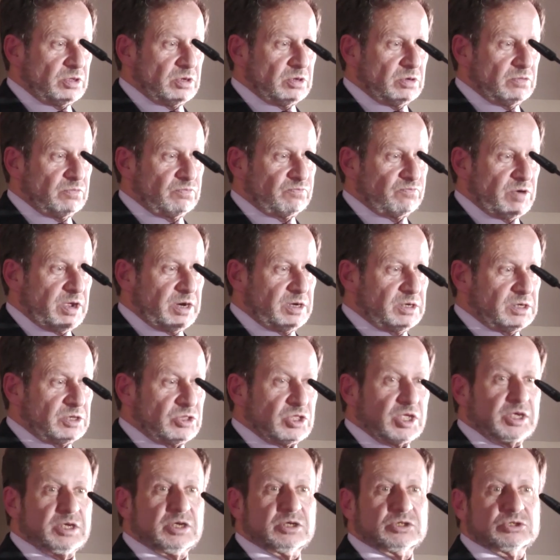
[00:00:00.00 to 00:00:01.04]
Si vous prenez
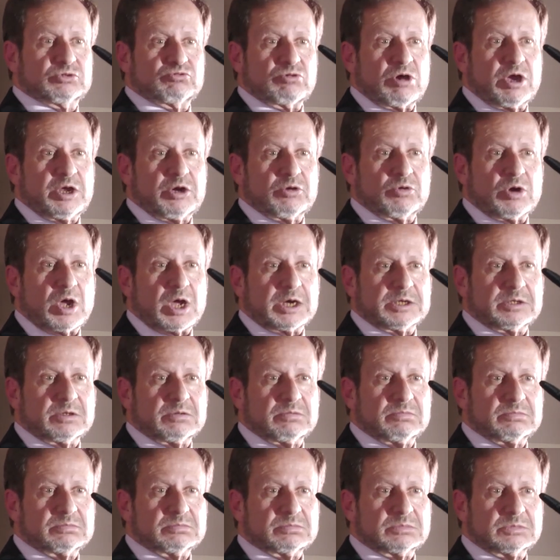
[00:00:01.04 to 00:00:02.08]
ce graphique, on
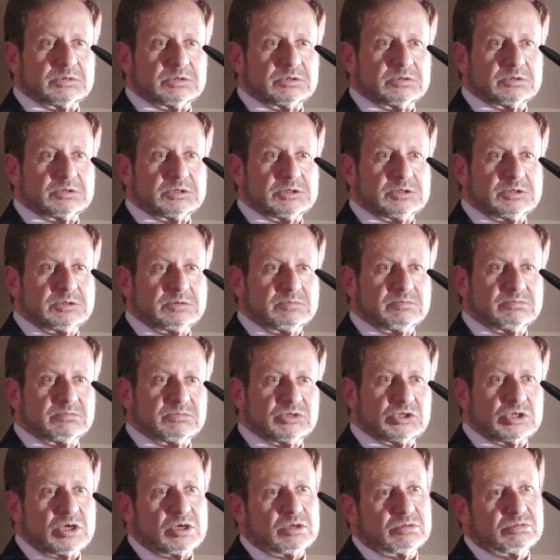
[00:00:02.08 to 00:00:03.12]
saura, ben, en fait,
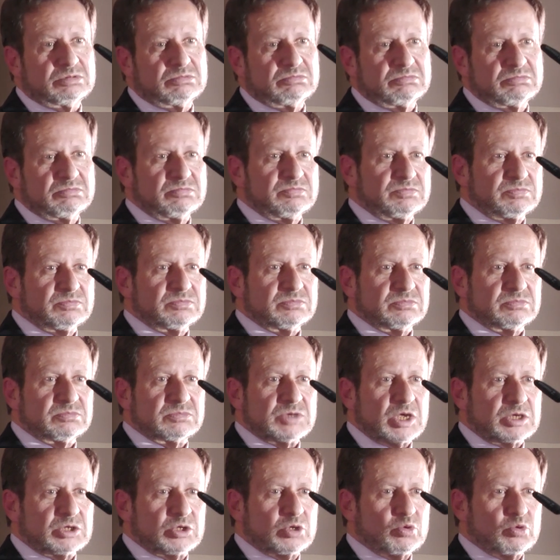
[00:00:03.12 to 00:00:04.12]
d'ici 10 ans, si,